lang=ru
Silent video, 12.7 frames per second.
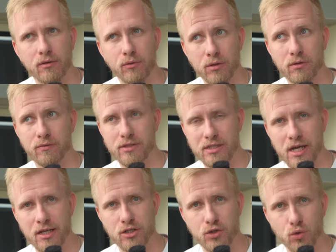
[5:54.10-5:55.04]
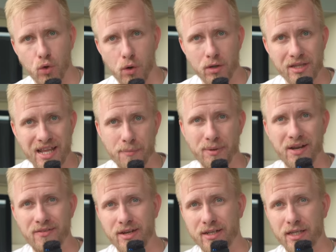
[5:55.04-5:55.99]
Вот вы знали, что для
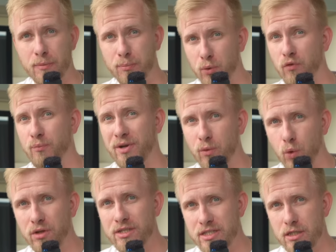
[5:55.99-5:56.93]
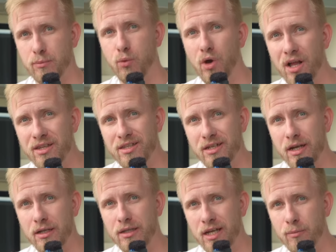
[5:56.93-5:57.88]
проверки профпригодности бухгалтера
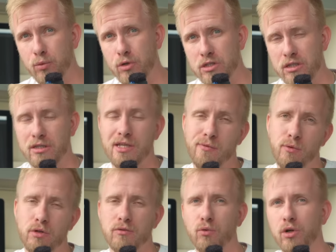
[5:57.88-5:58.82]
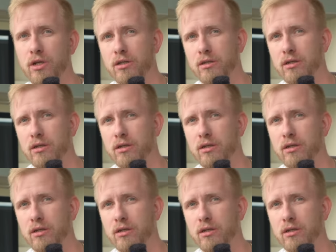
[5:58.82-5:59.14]
требуется от 1 до 2 лет.